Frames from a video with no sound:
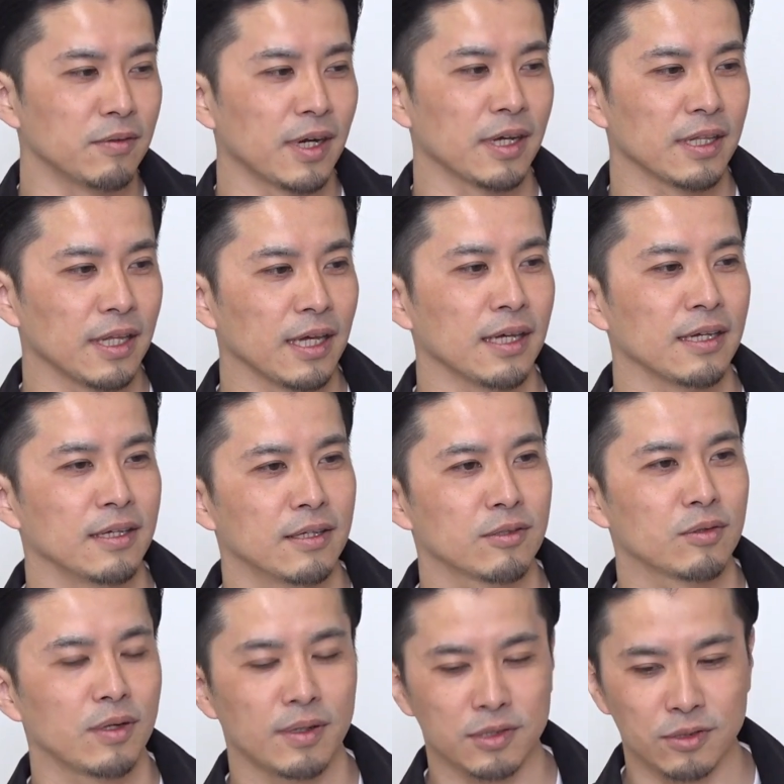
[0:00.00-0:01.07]
るわけで、
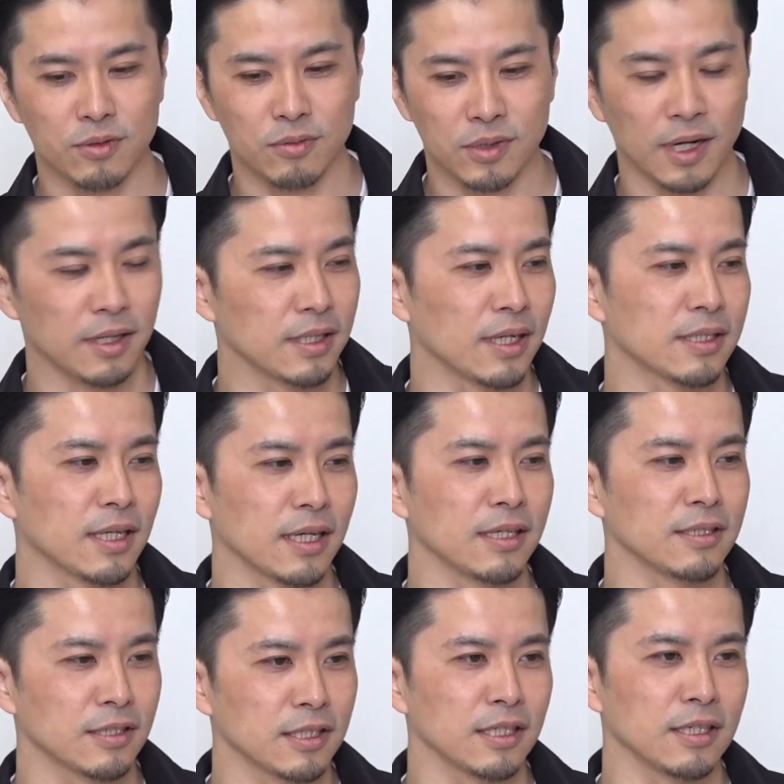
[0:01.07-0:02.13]
それはすごくありがた
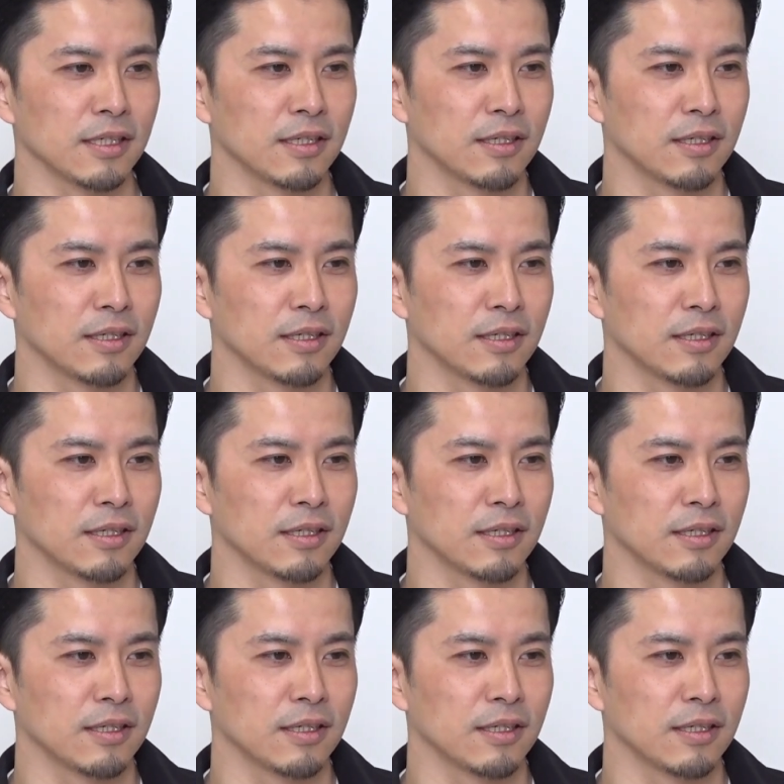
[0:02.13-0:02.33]
いし、